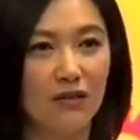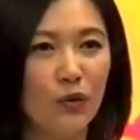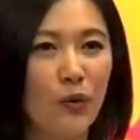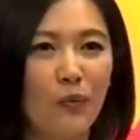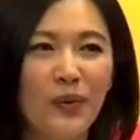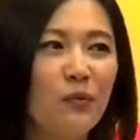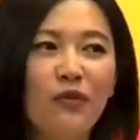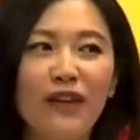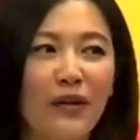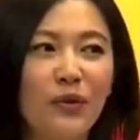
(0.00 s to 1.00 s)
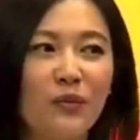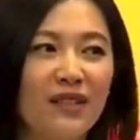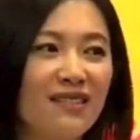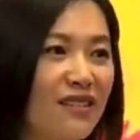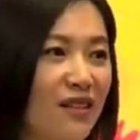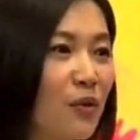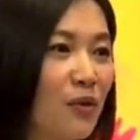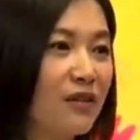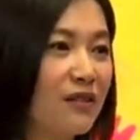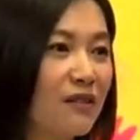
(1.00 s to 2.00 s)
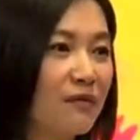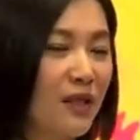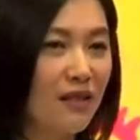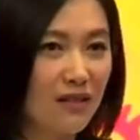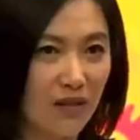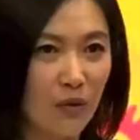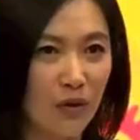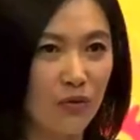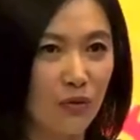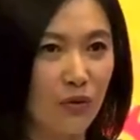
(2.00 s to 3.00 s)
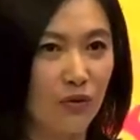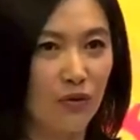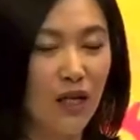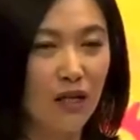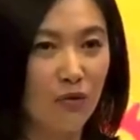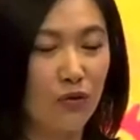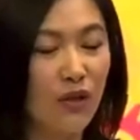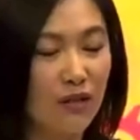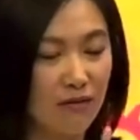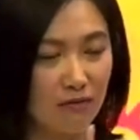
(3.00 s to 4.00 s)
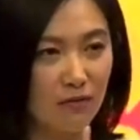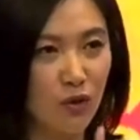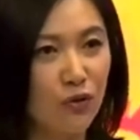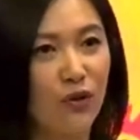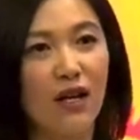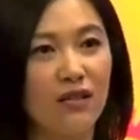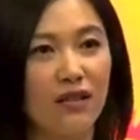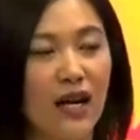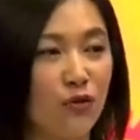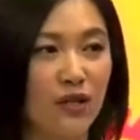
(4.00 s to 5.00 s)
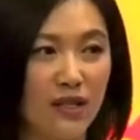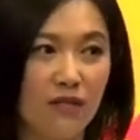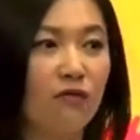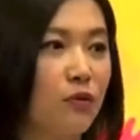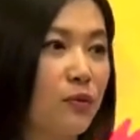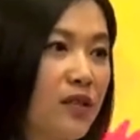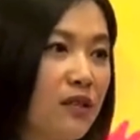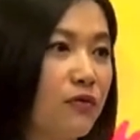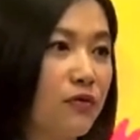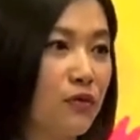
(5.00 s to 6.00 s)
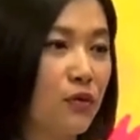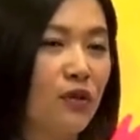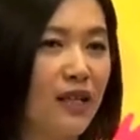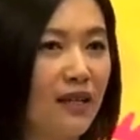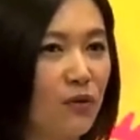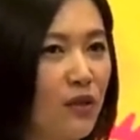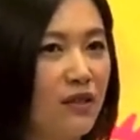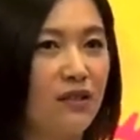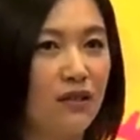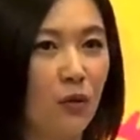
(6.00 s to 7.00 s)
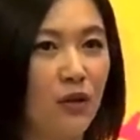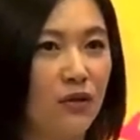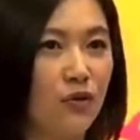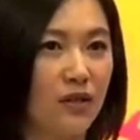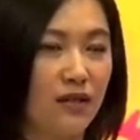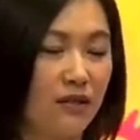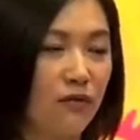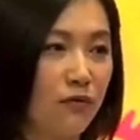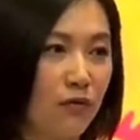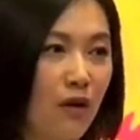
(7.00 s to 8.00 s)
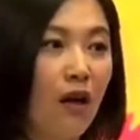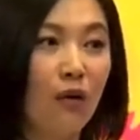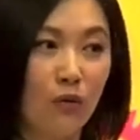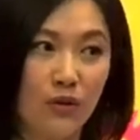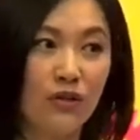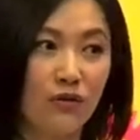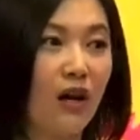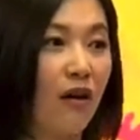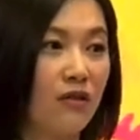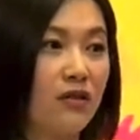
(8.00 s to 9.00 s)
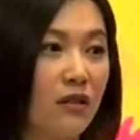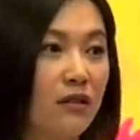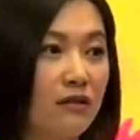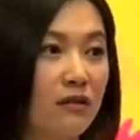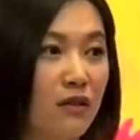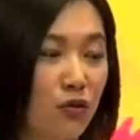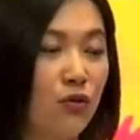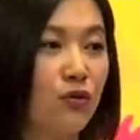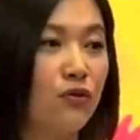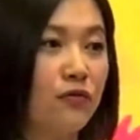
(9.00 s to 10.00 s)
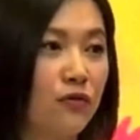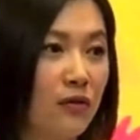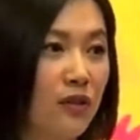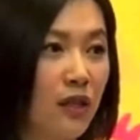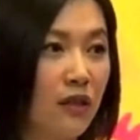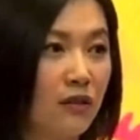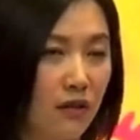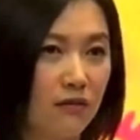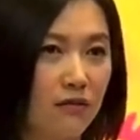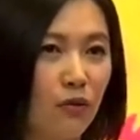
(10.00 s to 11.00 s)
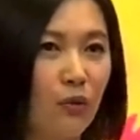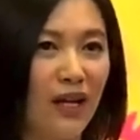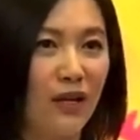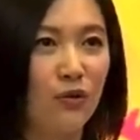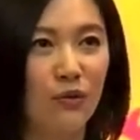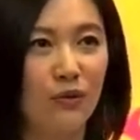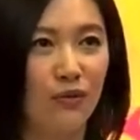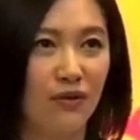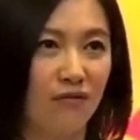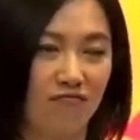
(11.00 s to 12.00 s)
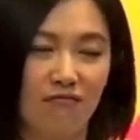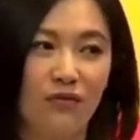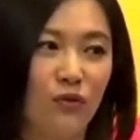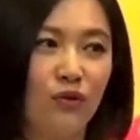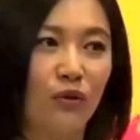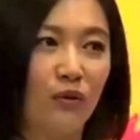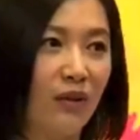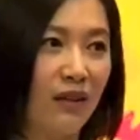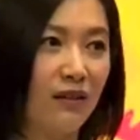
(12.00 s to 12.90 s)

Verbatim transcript: 就我并不反对别人结婚，别人结婚如果。我觉得最重要的是他觉得幸福不幸福。如果他因为婚姻觉得幸福，我觉得就是好事儿，那就是祝福。嗯，对我来说，我觉得无所谓。